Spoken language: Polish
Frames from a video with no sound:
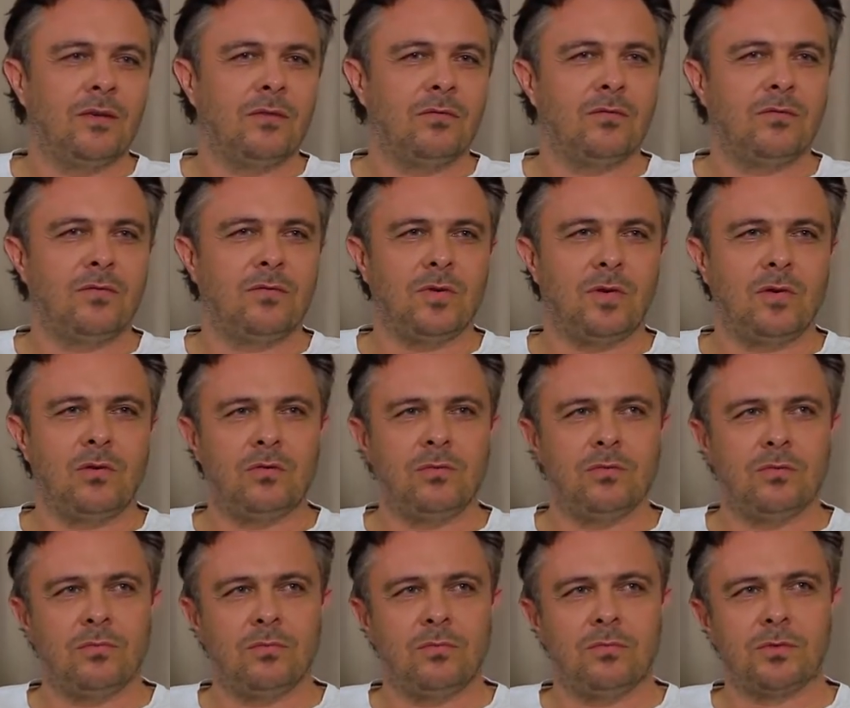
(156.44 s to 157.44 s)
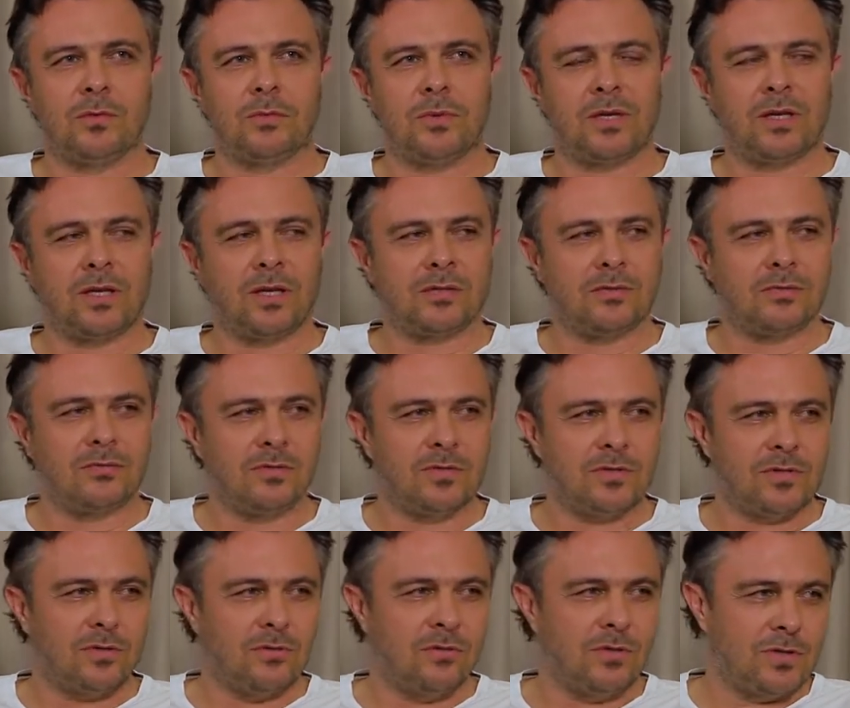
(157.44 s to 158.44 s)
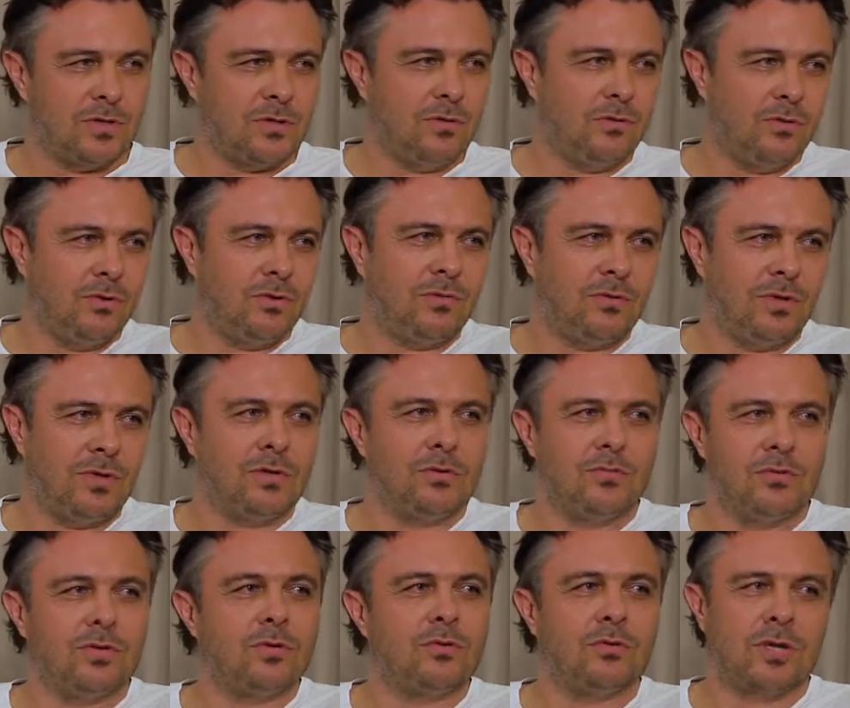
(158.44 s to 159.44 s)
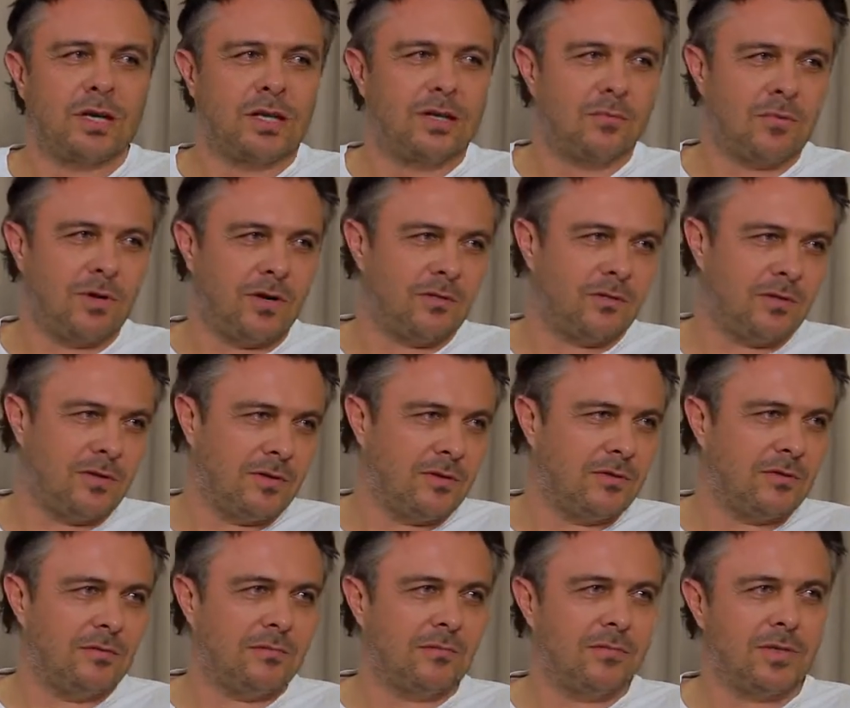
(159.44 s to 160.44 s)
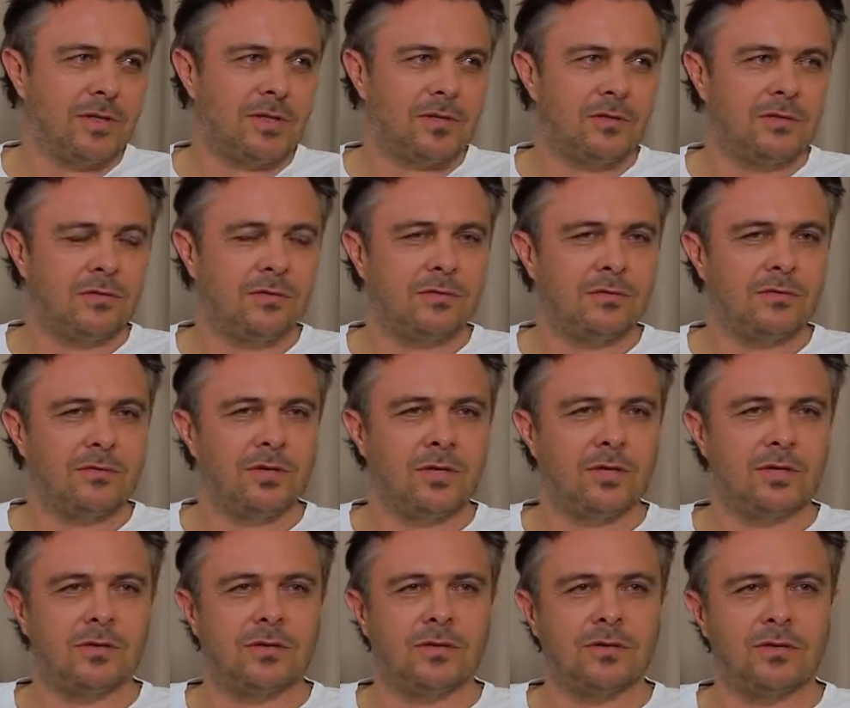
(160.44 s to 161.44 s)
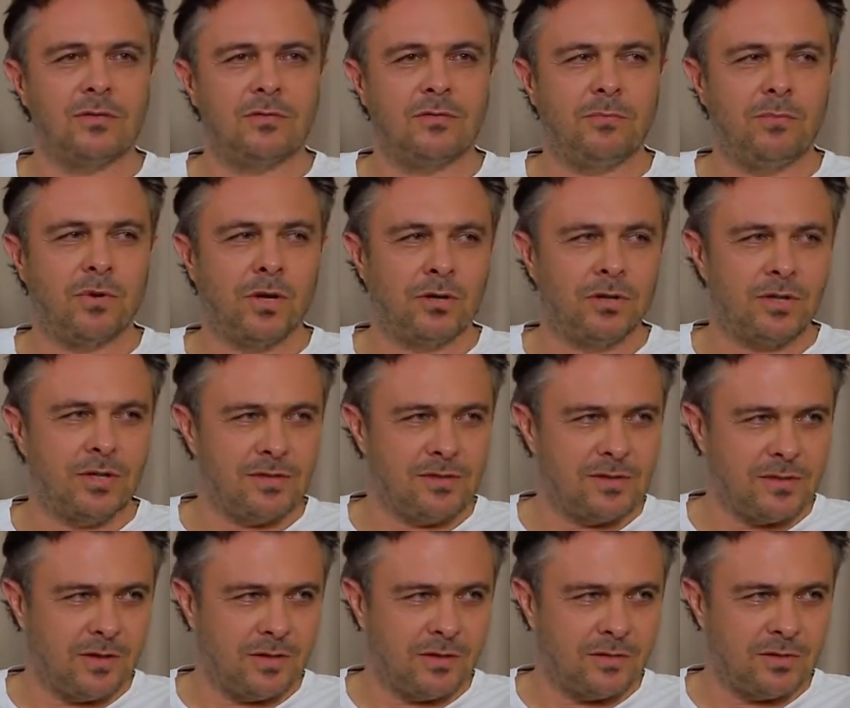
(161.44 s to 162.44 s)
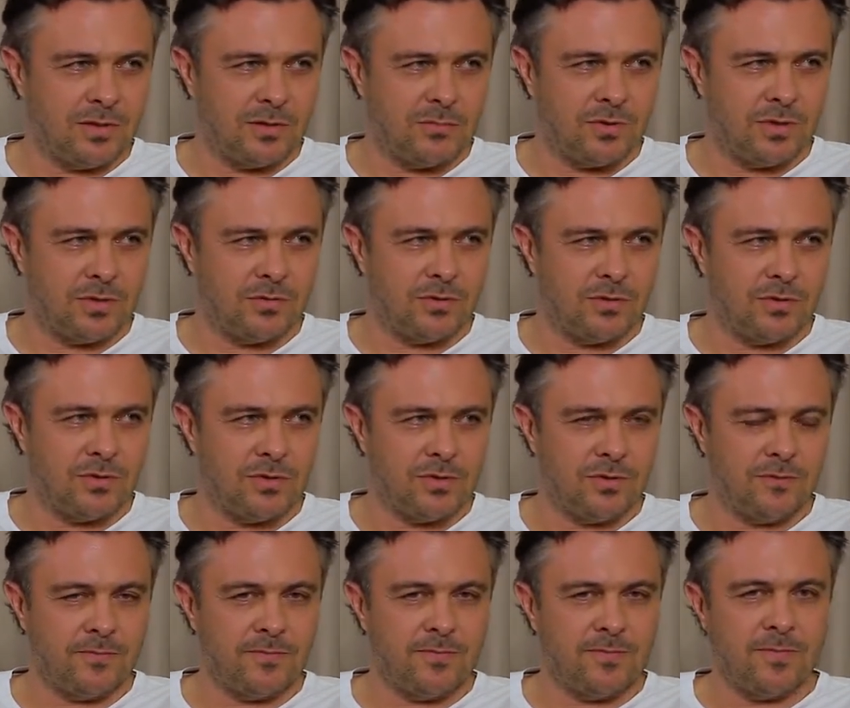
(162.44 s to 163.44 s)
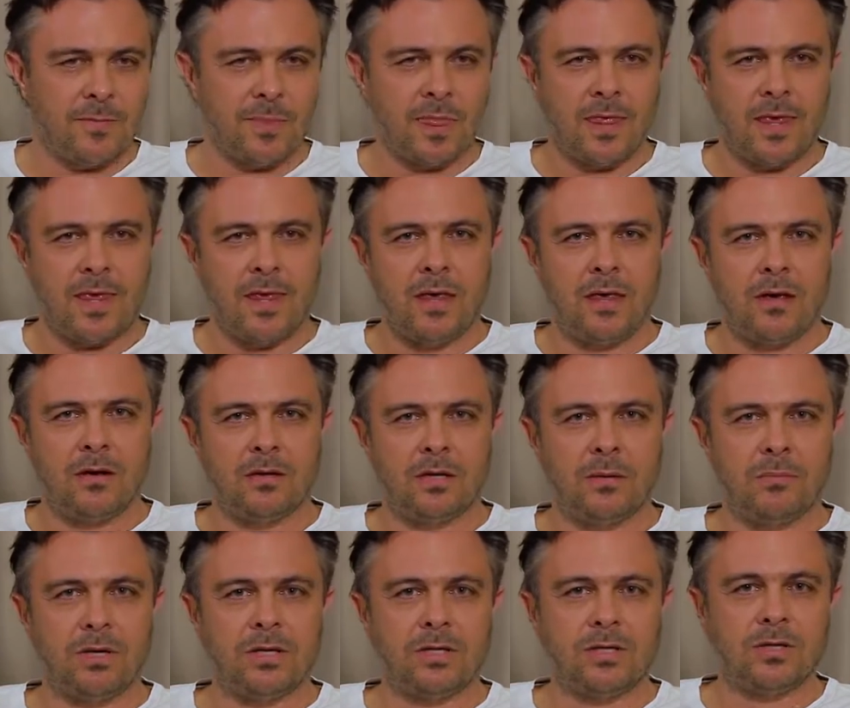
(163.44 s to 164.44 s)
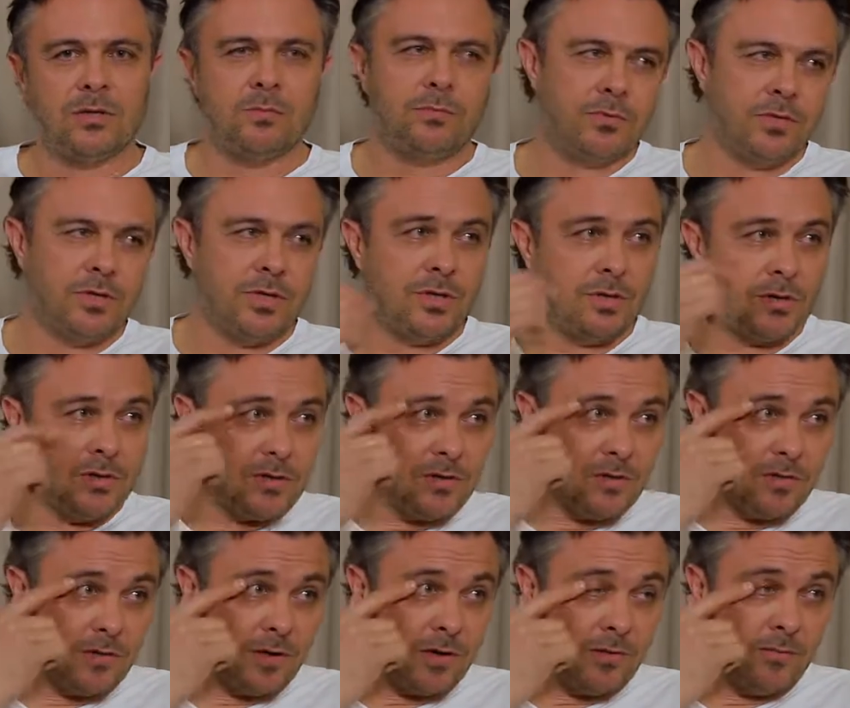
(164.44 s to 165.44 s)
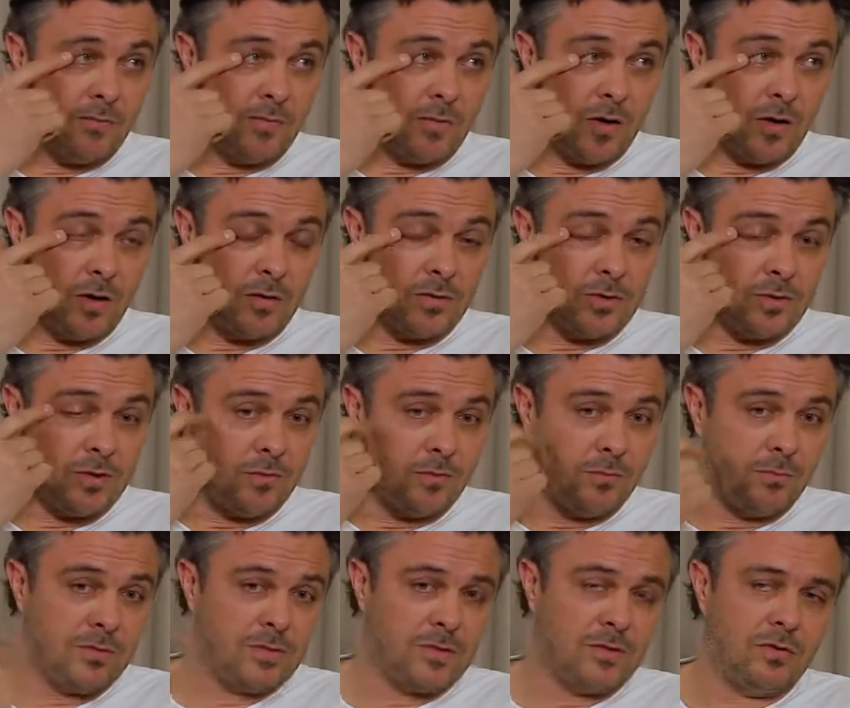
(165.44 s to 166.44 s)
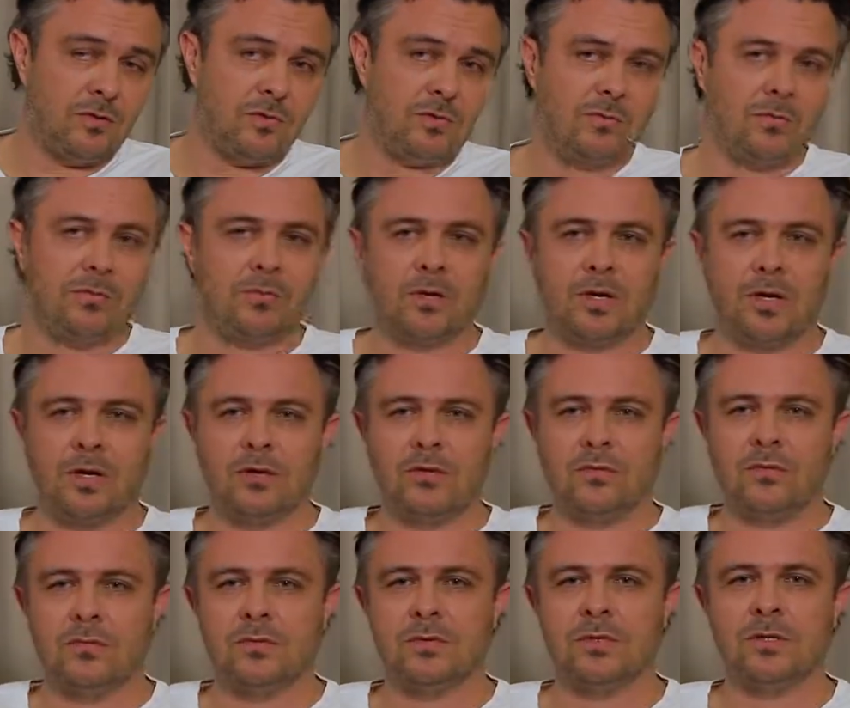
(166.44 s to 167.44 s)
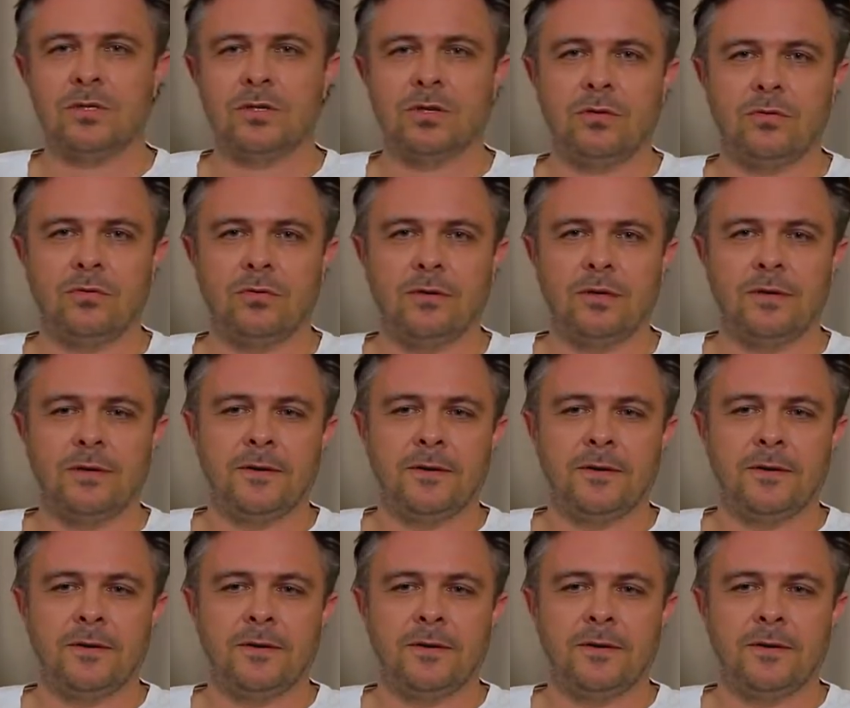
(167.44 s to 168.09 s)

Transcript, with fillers: w wielu przypadkach są, decydują o naszym życiu tak naprawdę. Bardzo ciężko jest się wyplątać z tego, z tej przeszłości. Ona prędzej czy później się odzywa, jakoś tam w pozytywnym lub negatywnym znaczeniu.